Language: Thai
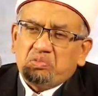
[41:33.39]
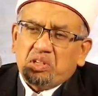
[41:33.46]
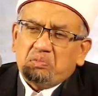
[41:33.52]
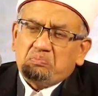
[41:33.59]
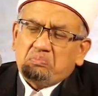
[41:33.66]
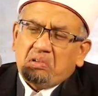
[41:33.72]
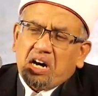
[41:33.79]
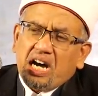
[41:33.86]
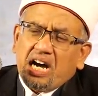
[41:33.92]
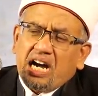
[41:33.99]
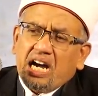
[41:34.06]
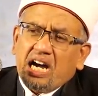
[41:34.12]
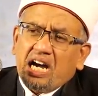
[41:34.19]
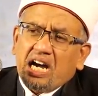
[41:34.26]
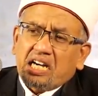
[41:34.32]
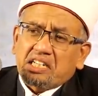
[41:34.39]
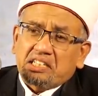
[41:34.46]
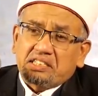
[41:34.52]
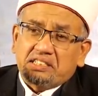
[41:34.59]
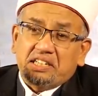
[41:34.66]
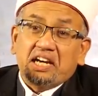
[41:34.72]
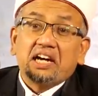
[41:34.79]
ลำบาก
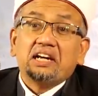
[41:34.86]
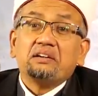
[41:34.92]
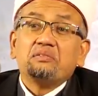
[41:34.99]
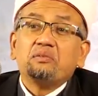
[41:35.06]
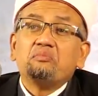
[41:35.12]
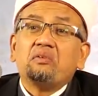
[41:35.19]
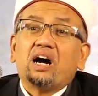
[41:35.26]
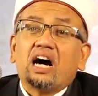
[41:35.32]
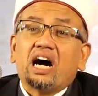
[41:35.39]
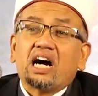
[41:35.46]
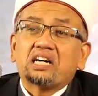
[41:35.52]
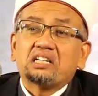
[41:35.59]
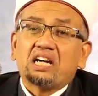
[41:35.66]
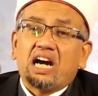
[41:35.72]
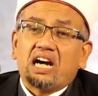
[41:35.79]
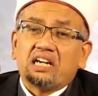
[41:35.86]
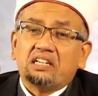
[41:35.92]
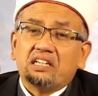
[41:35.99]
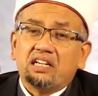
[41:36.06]
นะลำบากหนัง